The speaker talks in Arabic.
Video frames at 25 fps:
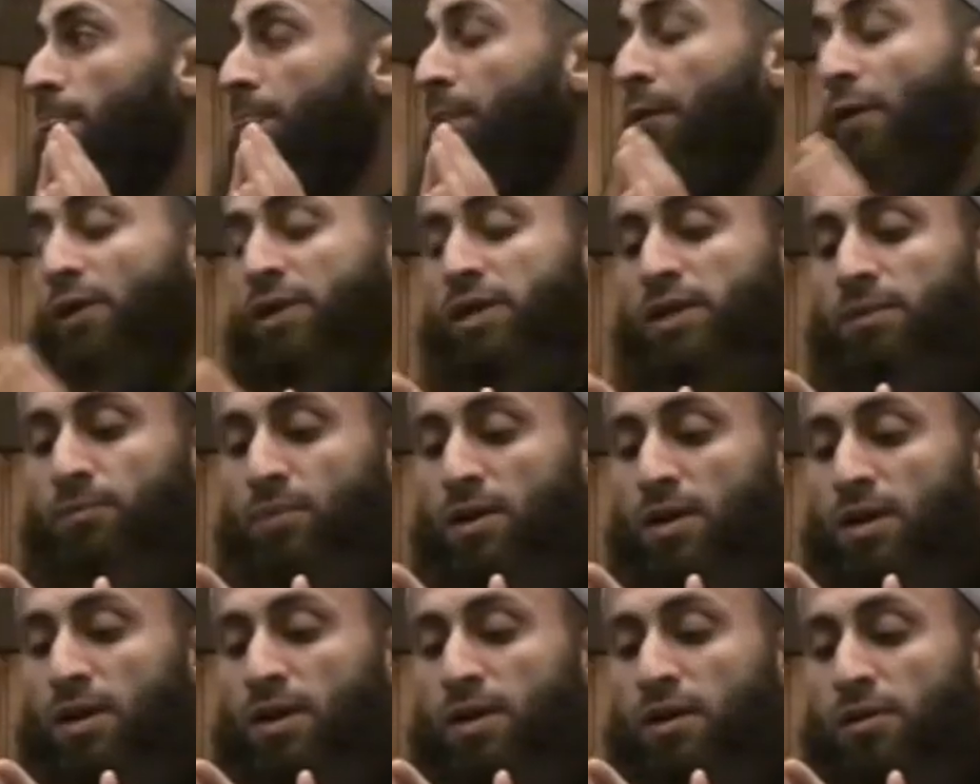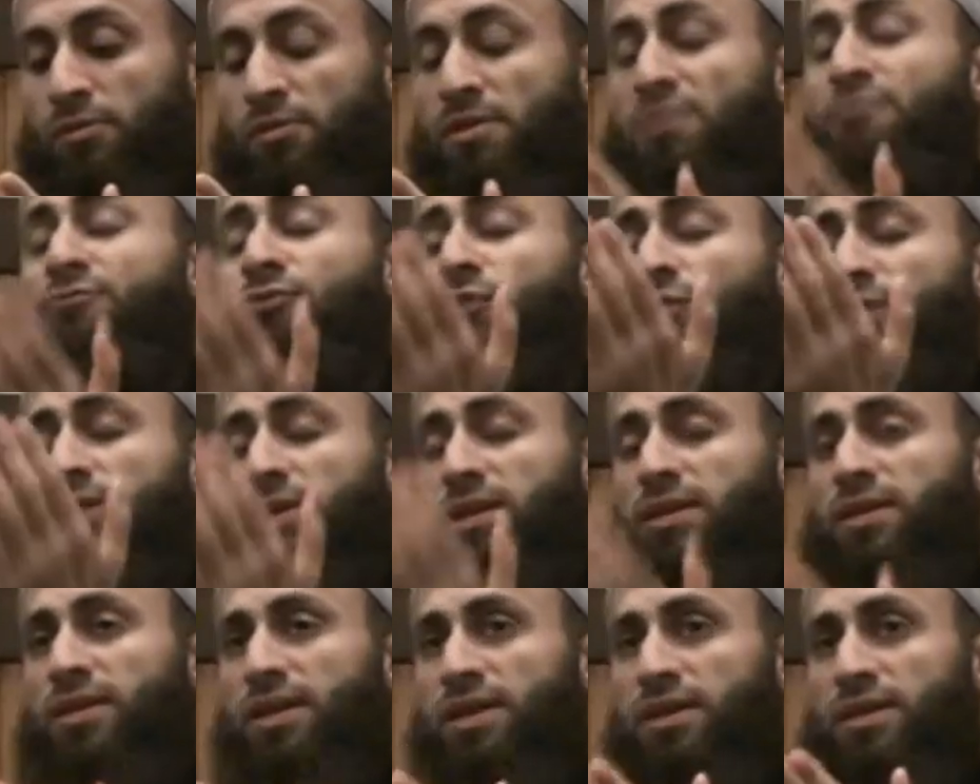طيب رفع
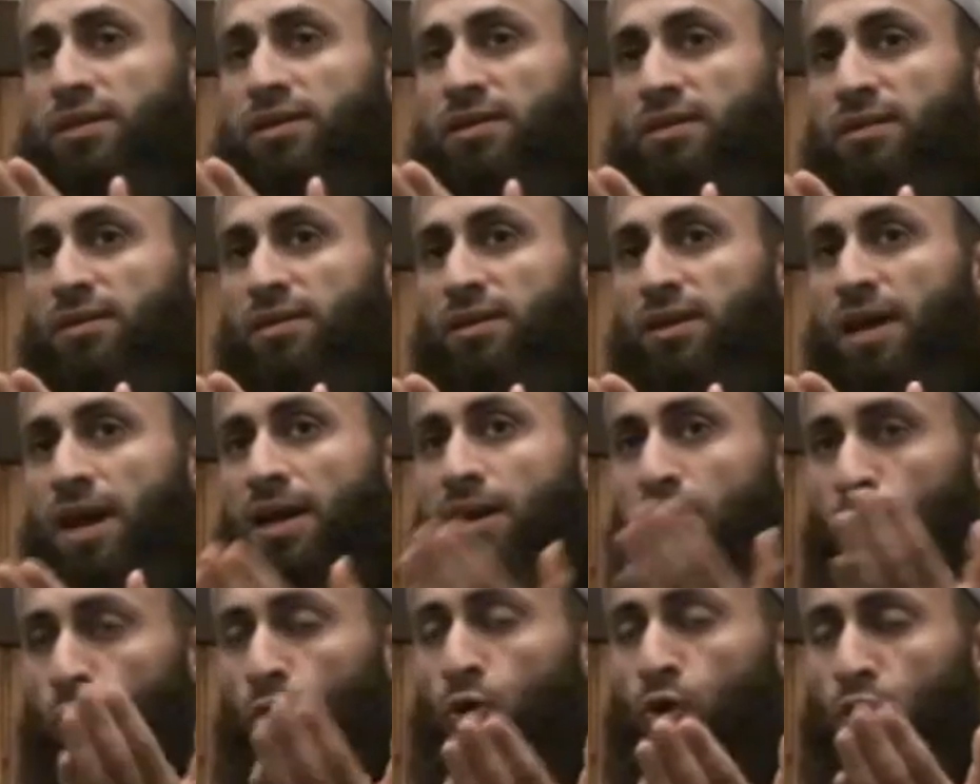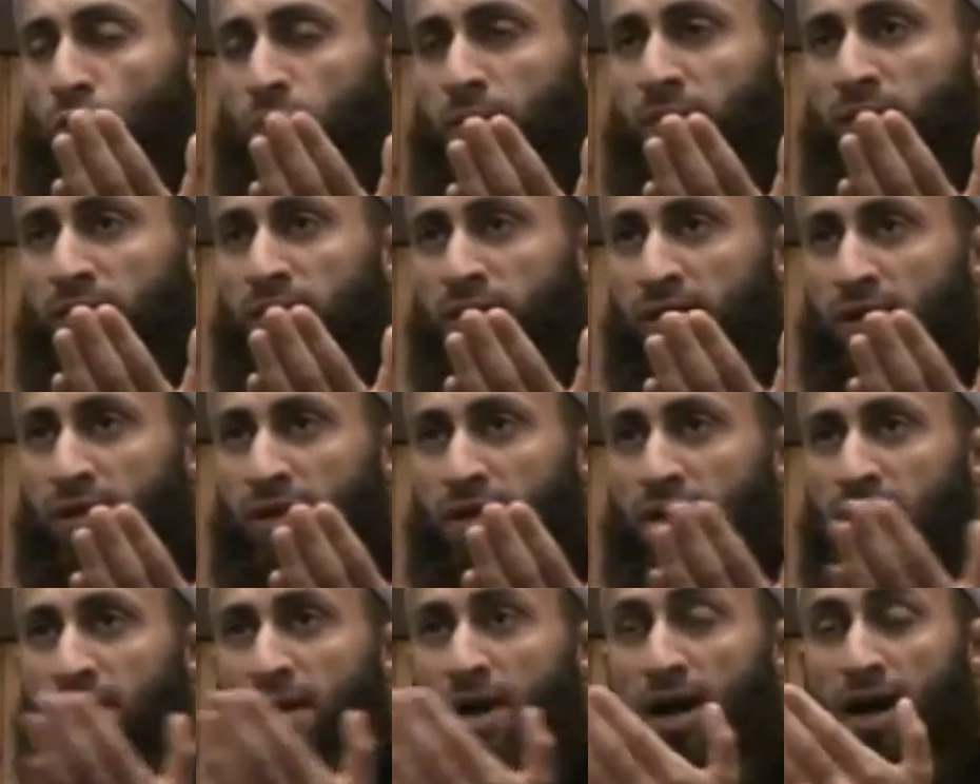اليدين هل الحكم هنا
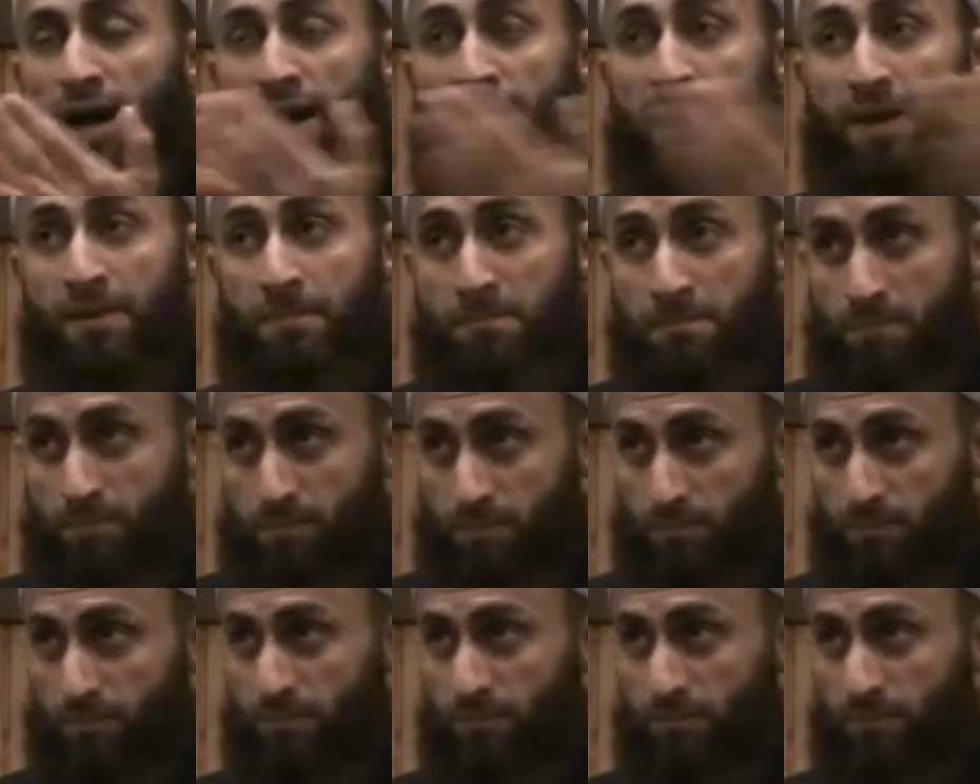عام